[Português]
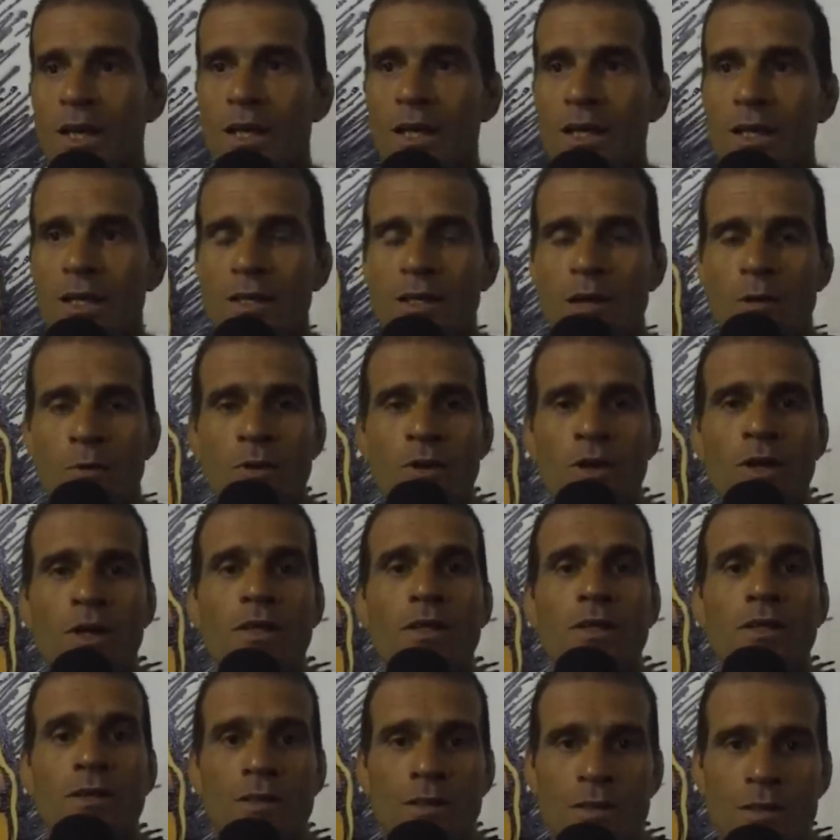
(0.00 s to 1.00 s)
E estamos eh,
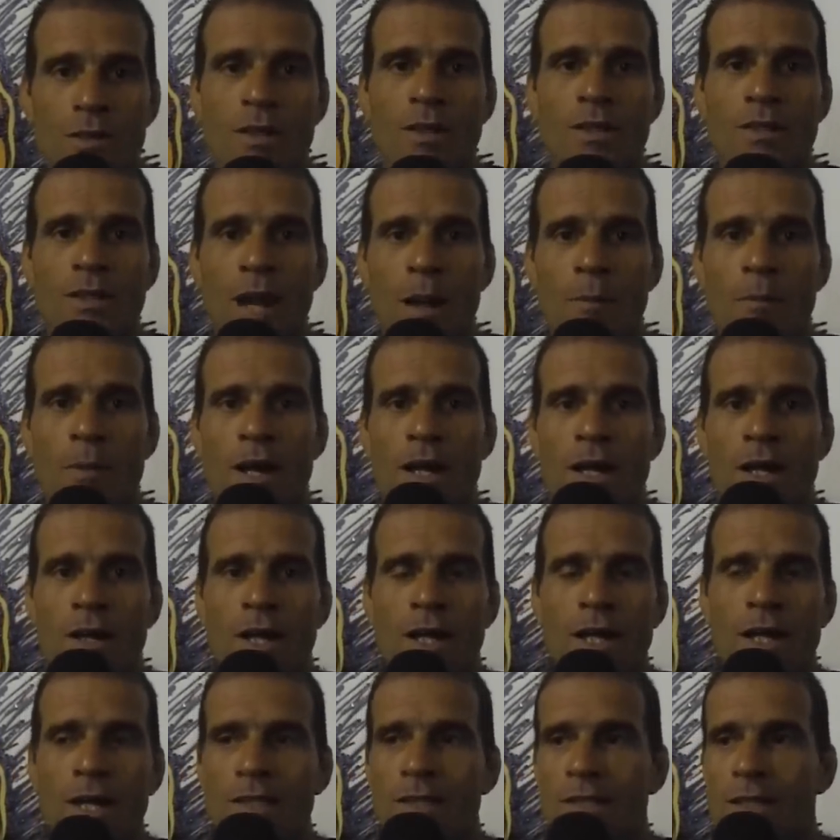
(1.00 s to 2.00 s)
trabalhando
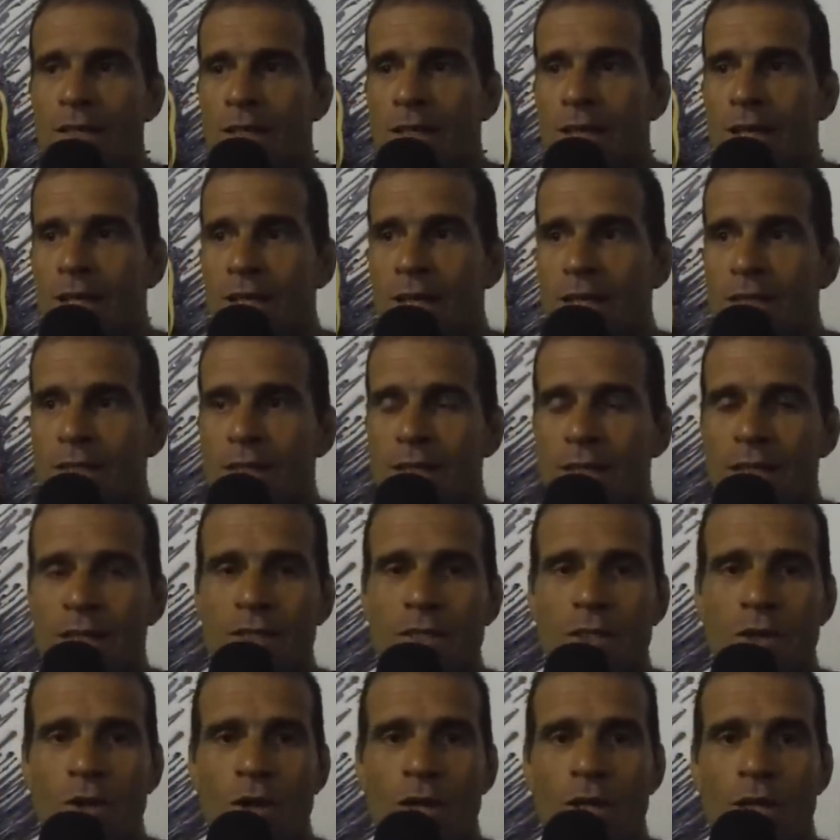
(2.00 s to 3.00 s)
aí nessa, nessa
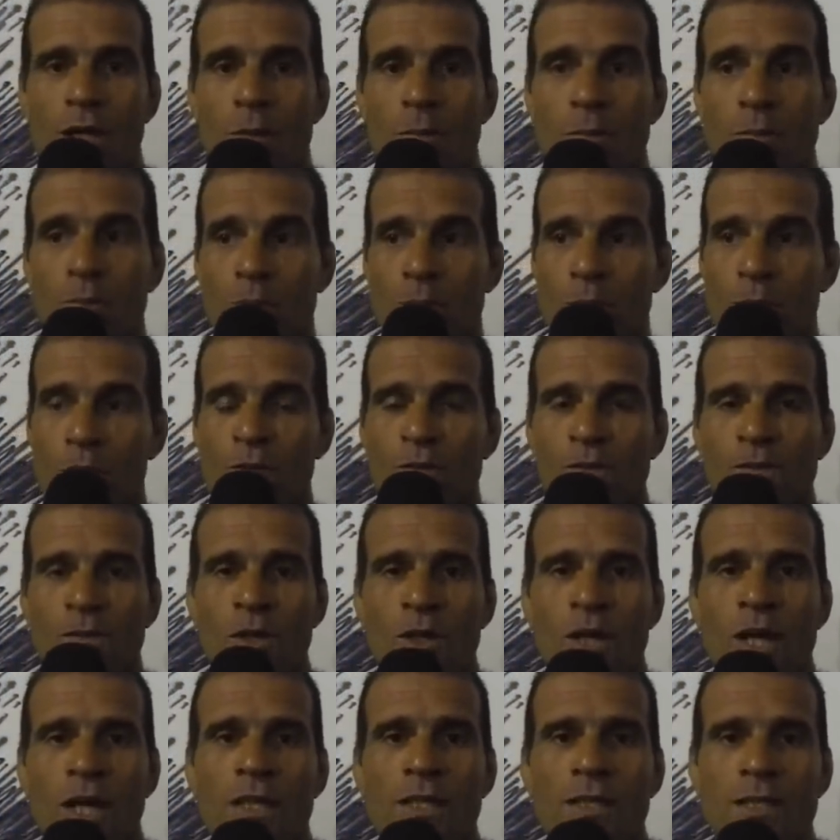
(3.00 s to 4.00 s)
questão aí,
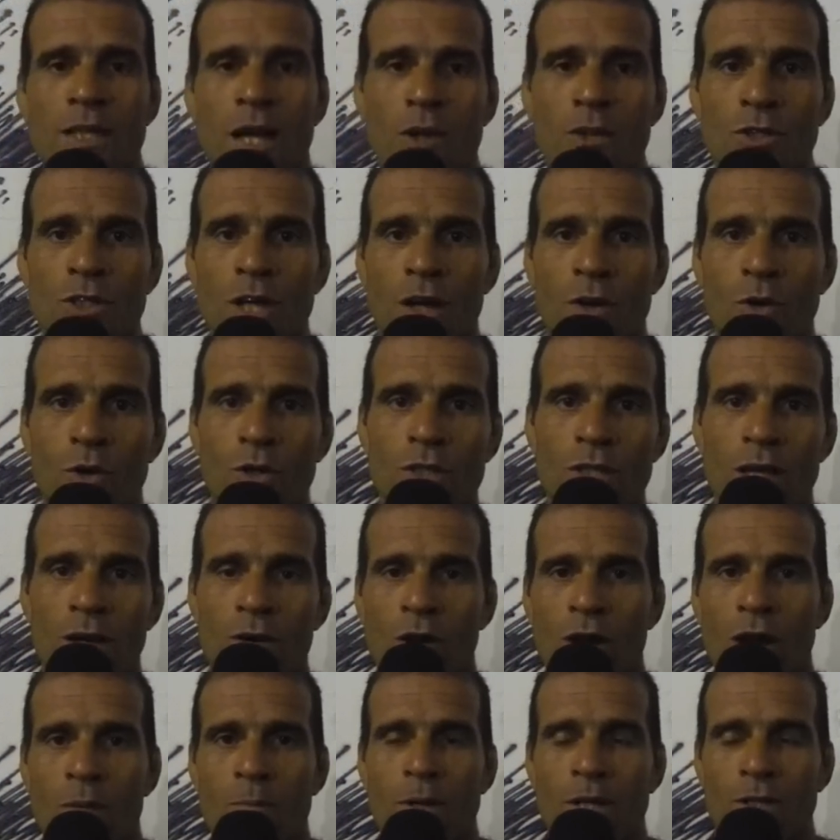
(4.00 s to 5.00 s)
profissionalizar os garotos
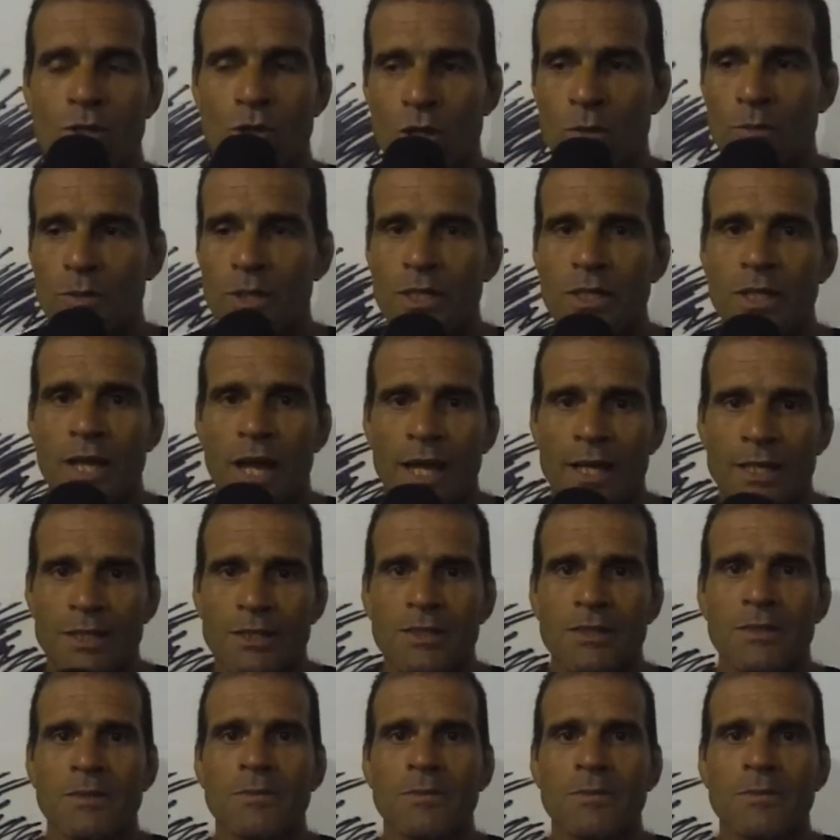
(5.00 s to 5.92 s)
agora para 2010.